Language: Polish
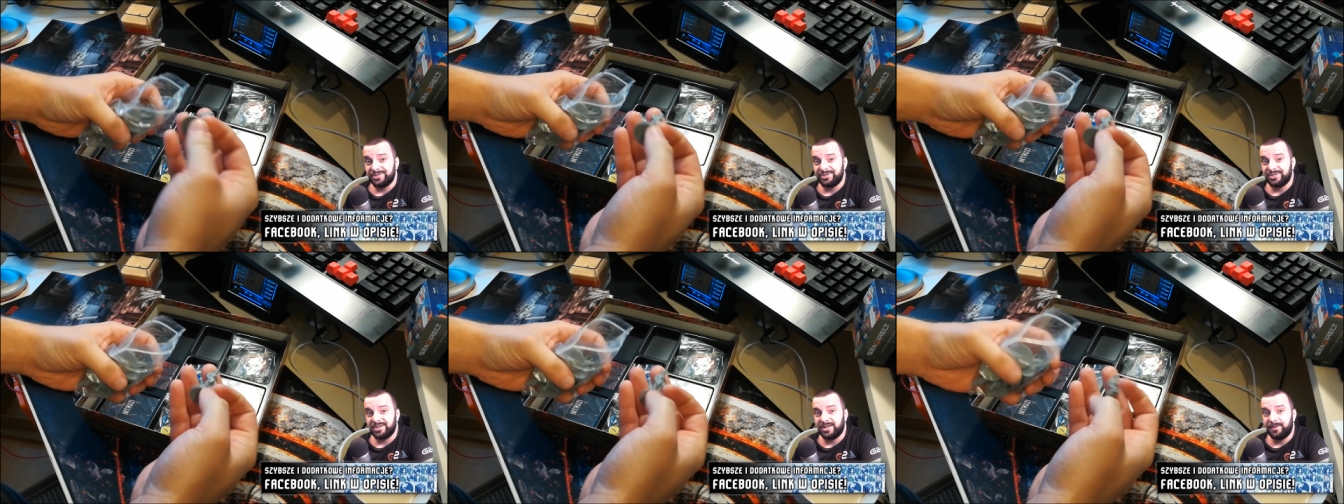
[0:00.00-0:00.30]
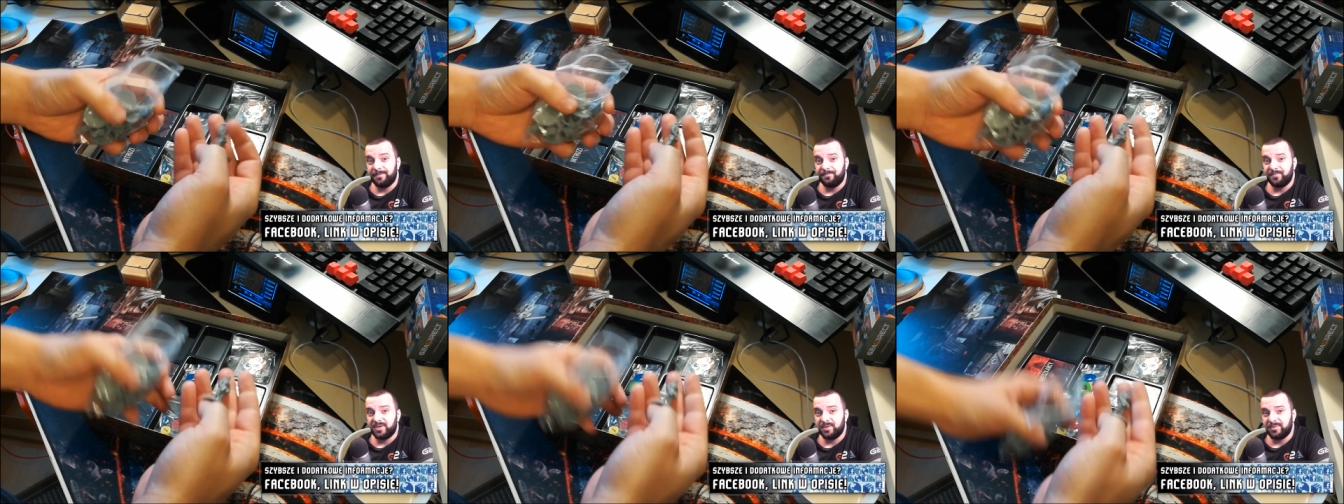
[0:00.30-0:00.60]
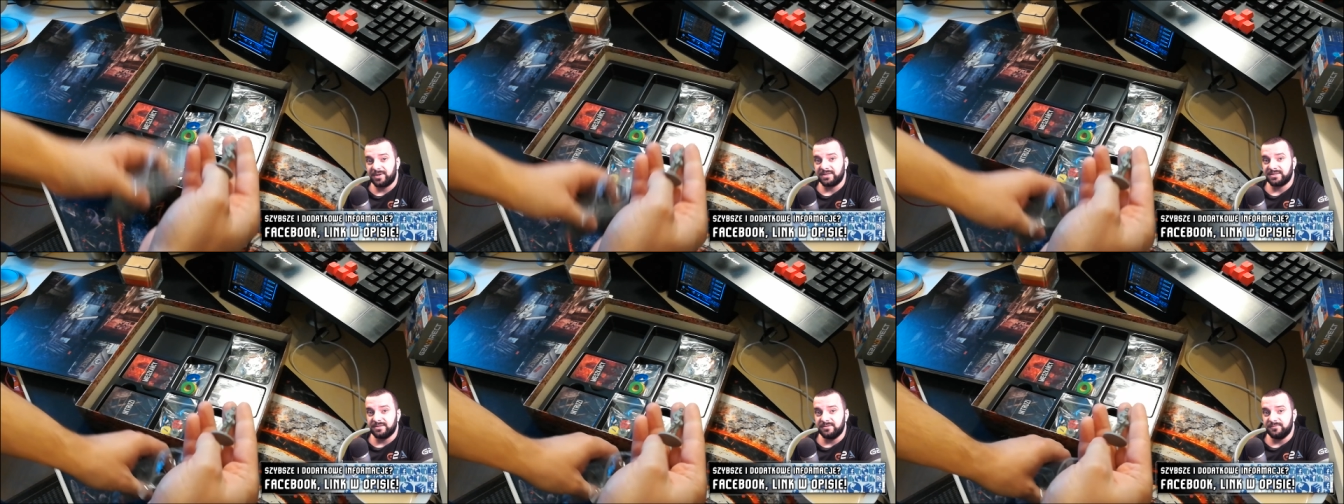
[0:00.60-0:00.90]
że tym
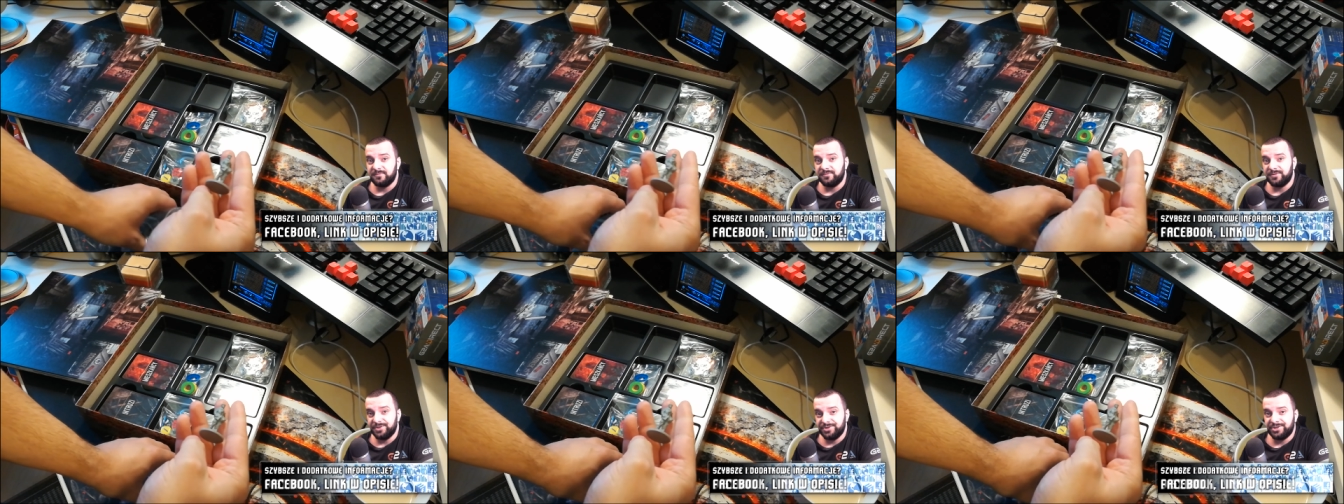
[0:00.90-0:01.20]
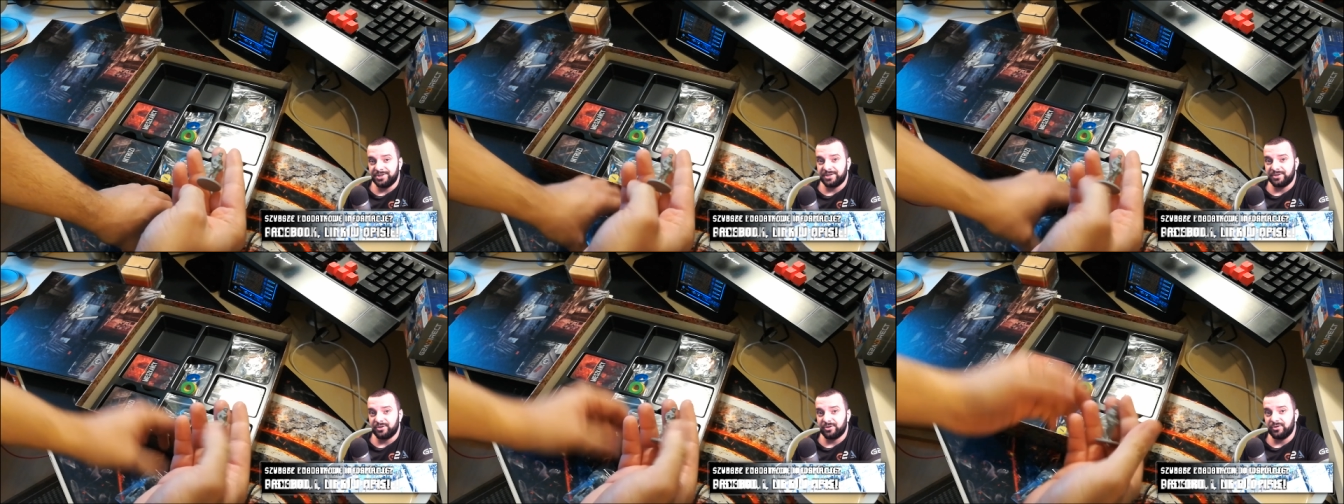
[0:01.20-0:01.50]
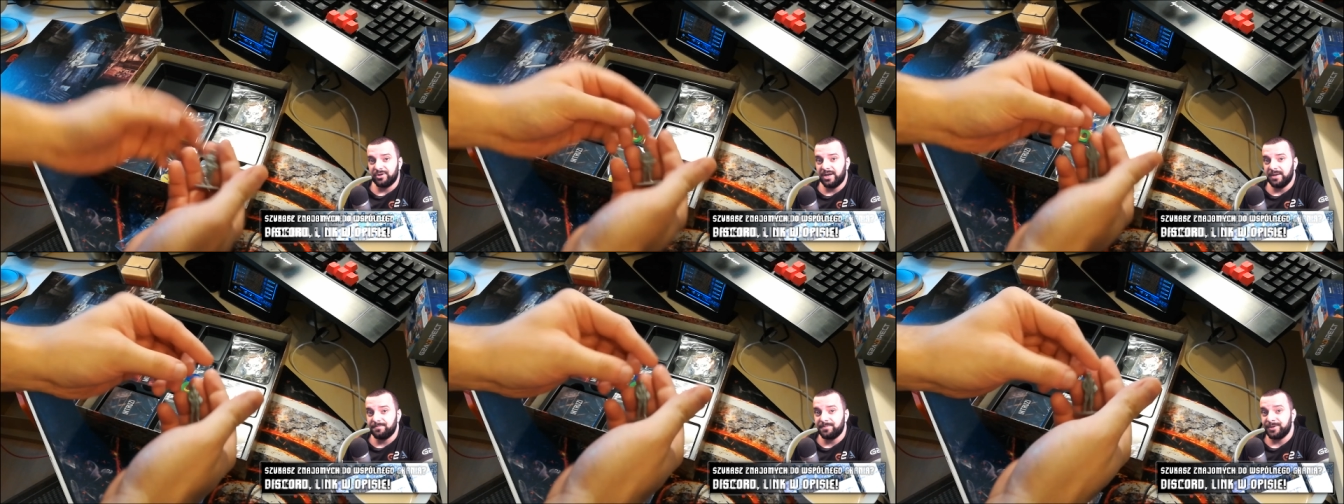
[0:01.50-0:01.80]
razem wyjdzie to
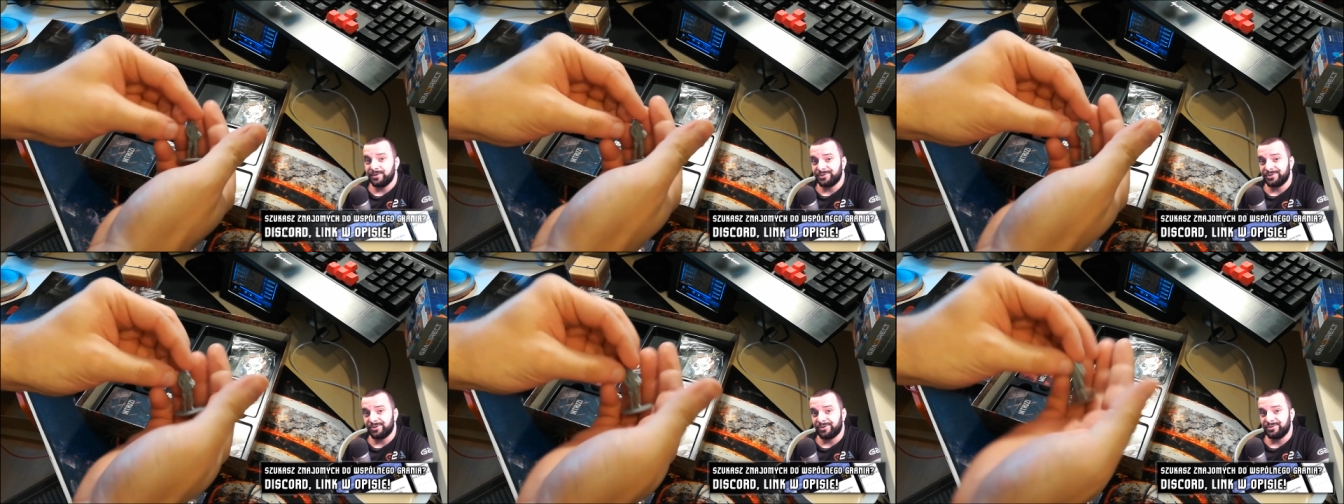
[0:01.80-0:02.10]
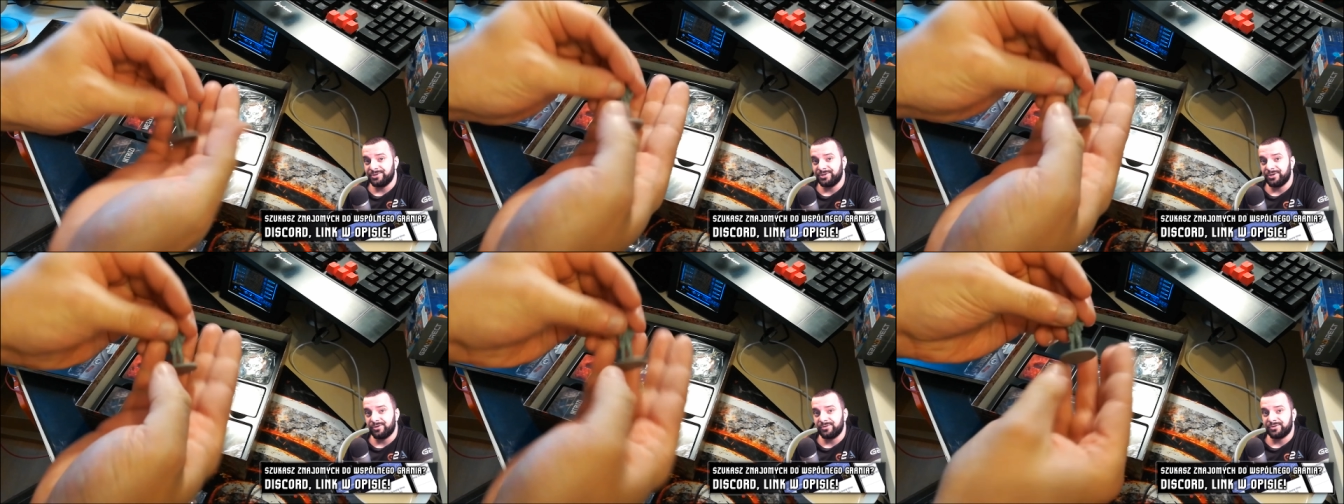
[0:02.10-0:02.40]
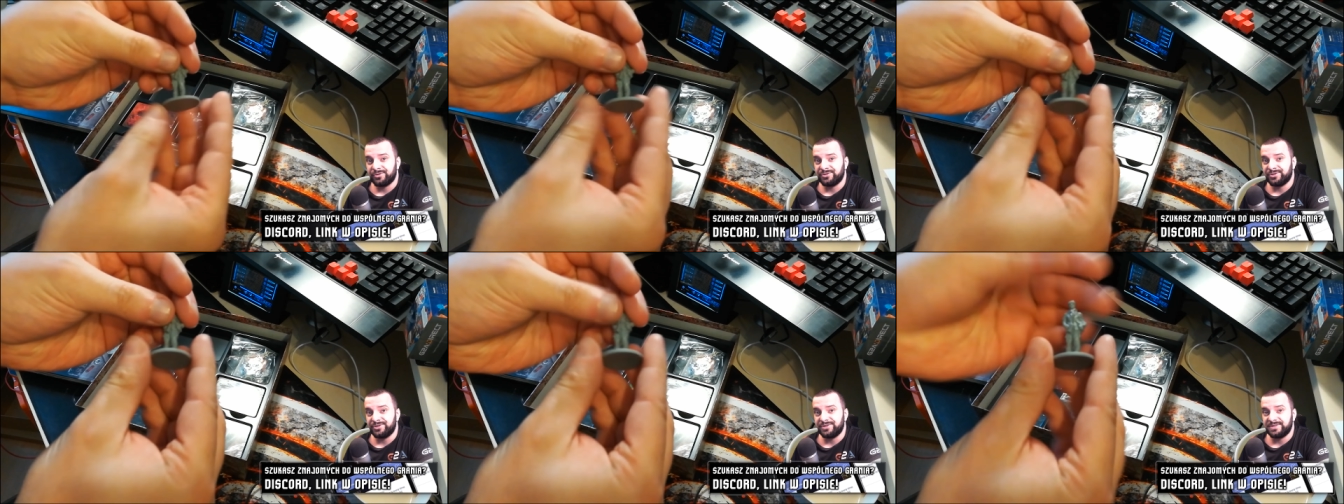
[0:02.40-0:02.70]
lepiej, jeżeli chodzi o
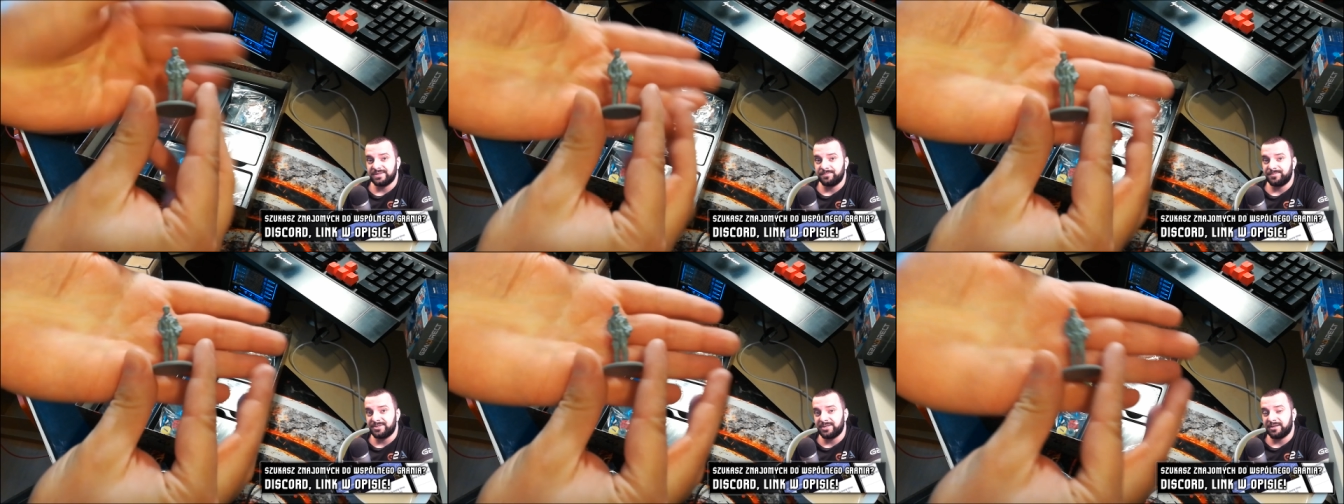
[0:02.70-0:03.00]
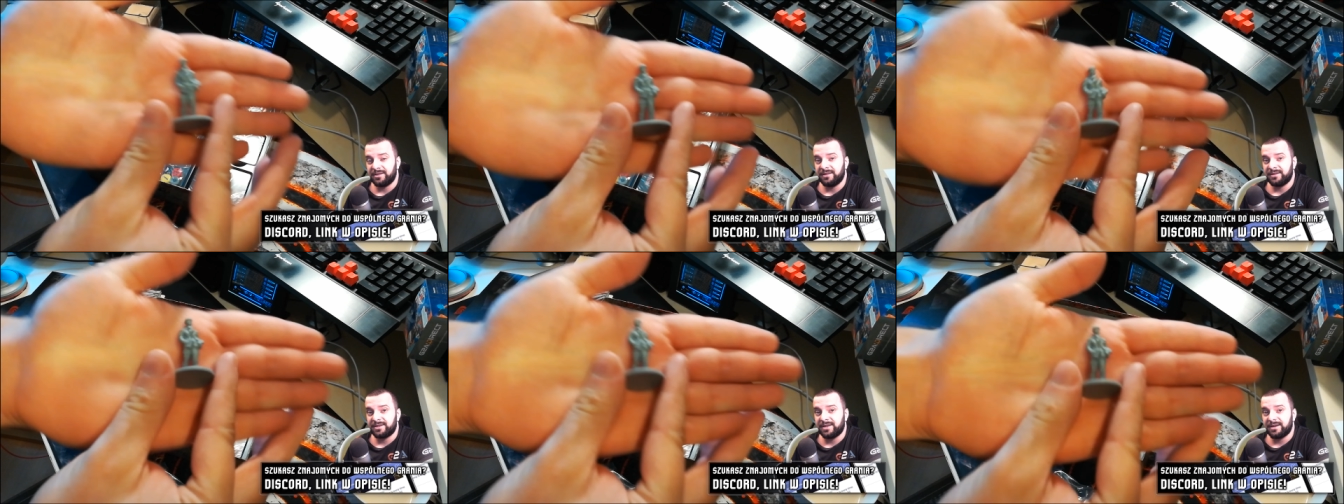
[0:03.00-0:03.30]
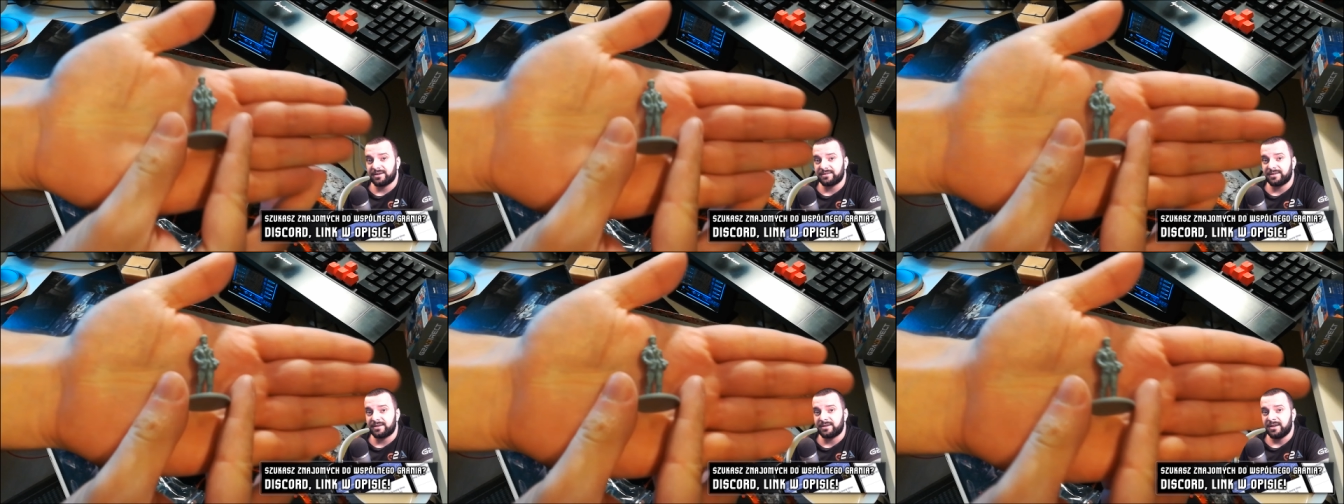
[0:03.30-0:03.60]
to, co jest napisane na
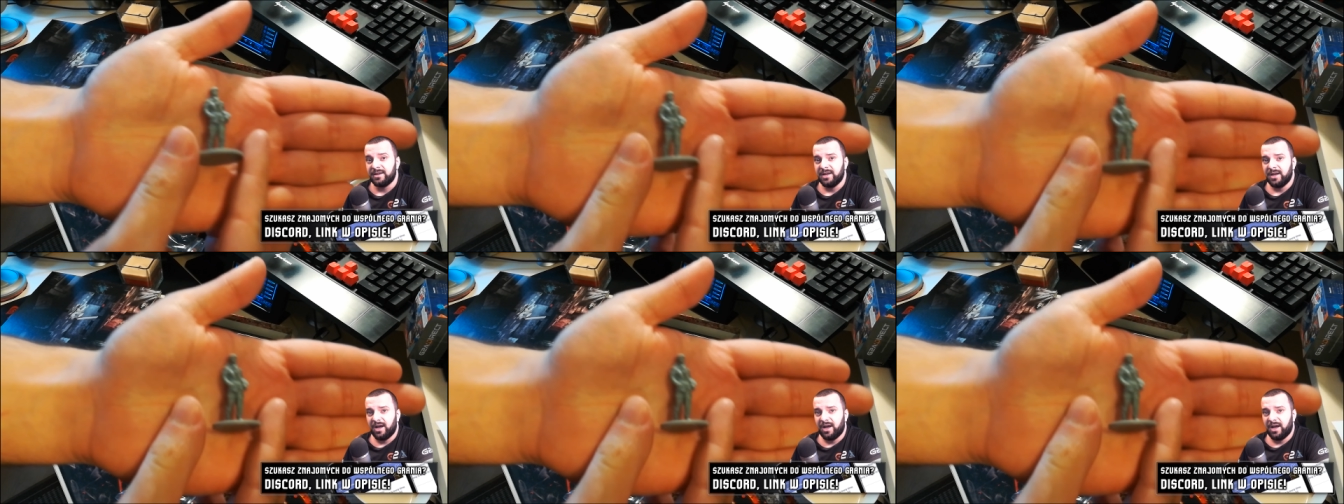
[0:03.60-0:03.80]
kartach,